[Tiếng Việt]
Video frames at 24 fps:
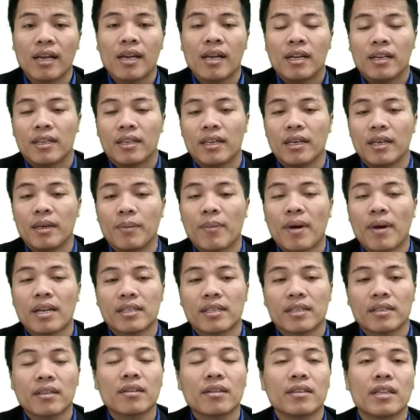thì
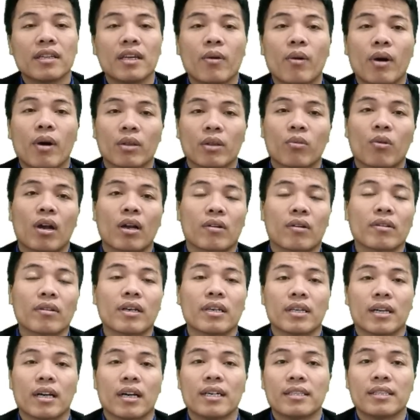Manchester City hoàn toàn có
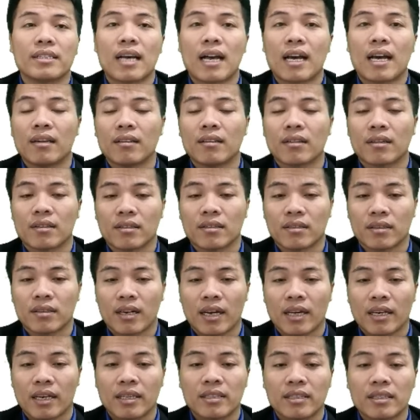thể gây ra được
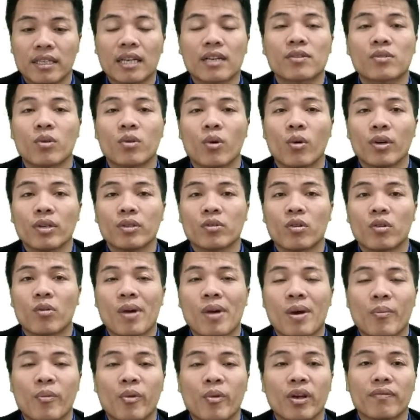cái rắc rối cho
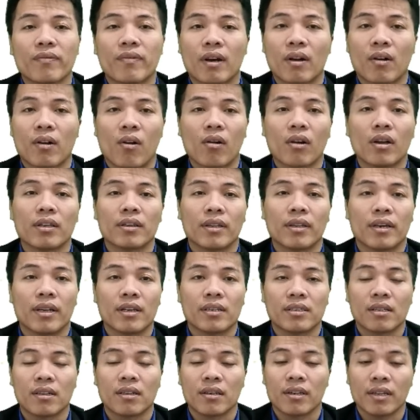Bayern Munich và có lợi thế ở
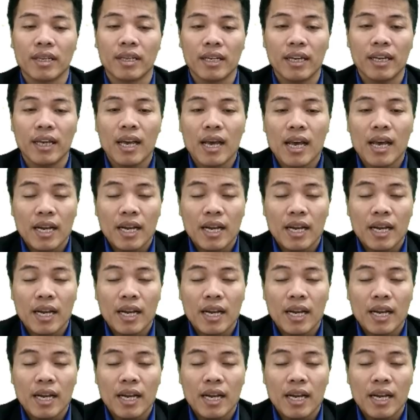trận lượt đi.